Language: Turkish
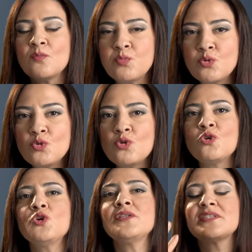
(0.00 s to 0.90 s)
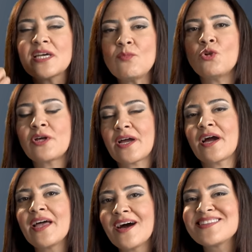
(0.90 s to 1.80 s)
bunu tam
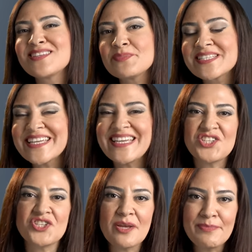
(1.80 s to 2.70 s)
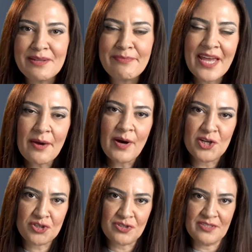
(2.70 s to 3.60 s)
olarak hayatımıza geçirebilmeye
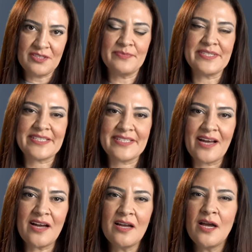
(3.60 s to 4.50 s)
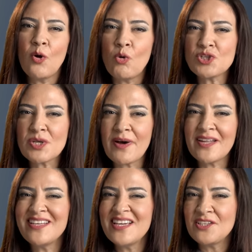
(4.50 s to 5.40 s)
başladığımızda o
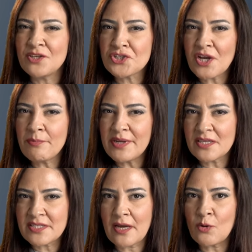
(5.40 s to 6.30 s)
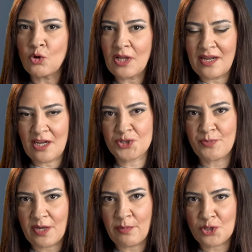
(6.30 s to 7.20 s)
zaman yaşam biraz daha
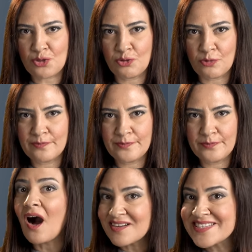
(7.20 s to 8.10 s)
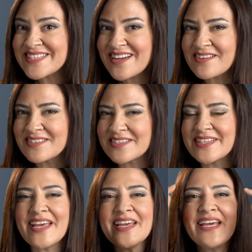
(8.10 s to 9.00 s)
kolaylaşmaya başlıyor. Aksi
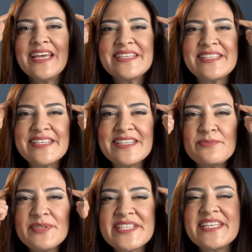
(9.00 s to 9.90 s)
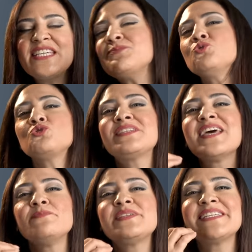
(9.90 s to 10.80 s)
takdirde zihnimizdeki bu
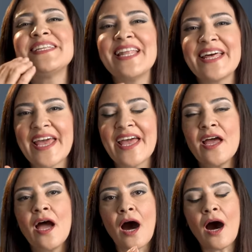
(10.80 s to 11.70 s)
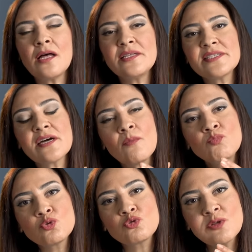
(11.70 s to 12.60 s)
temsillere adeta
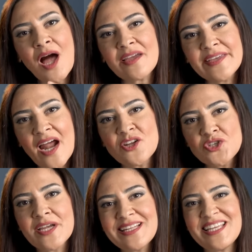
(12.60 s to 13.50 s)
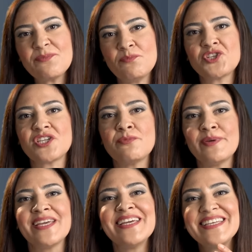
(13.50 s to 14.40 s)
mutlak gerçeklikmiş
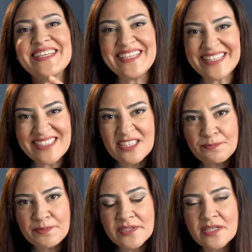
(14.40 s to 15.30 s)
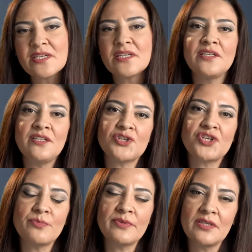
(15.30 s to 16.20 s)
gibi inanıp
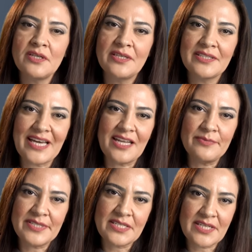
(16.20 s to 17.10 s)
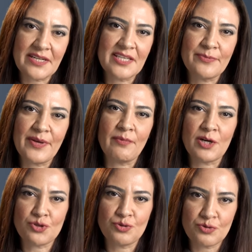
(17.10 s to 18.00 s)
yaşamı kendimize zehir etmeye
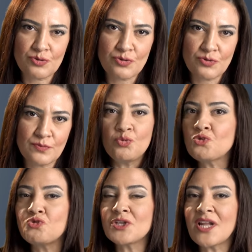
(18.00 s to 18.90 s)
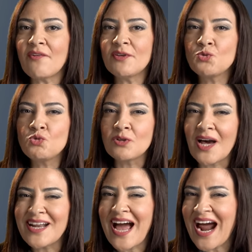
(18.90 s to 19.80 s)
başlıyoruz. Düşünceler ve
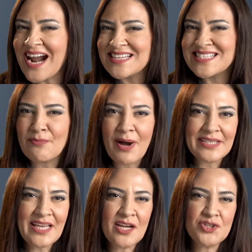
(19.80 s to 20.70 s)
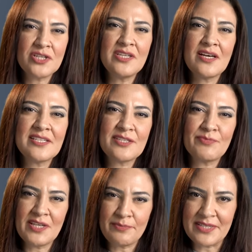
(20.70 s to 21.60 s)
duygular her zaman gerçeği
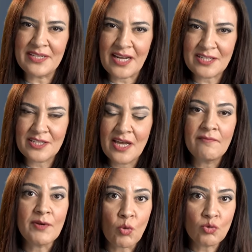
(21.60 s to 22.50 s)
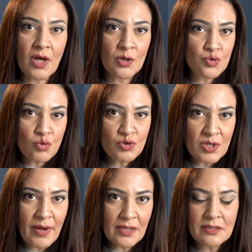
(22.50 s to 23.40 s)
yansıtmayabilirler ve onlar çoğu
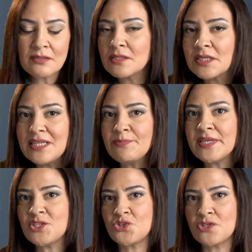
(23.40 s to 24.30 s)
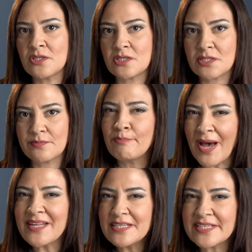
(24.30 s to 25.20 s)
zaman gelip geçicidir.
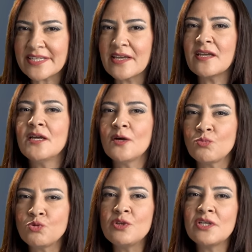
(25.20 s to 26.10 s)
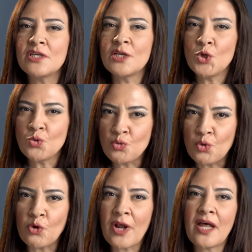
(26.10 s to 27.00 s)
Ben ise bunları
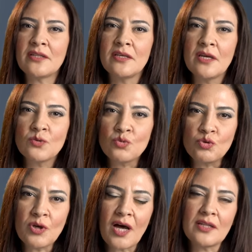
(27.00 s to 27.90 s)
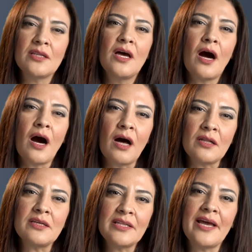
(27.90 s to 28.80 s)
gören, duyan,
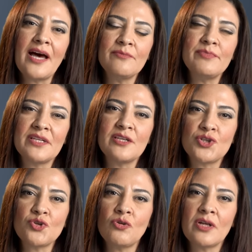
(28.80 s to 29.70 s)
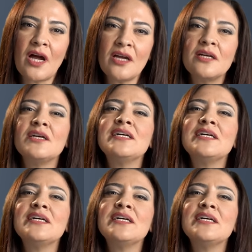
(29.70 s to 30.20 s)
algılayan bir kişi olarak